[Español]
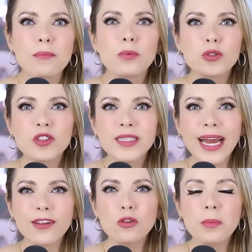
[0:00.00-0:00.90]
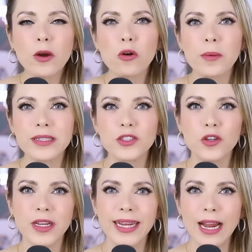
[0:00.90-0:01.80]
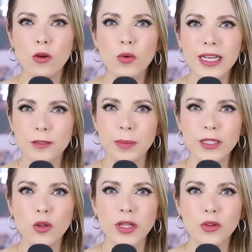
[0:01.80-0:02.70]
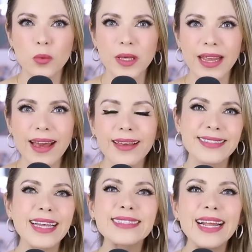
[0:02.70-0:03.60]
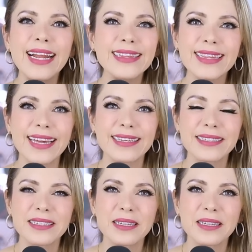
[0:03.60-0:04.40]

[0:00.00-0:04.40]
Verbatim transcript: buscar tu mejor versión en algún aspecto de tu vida, está excelente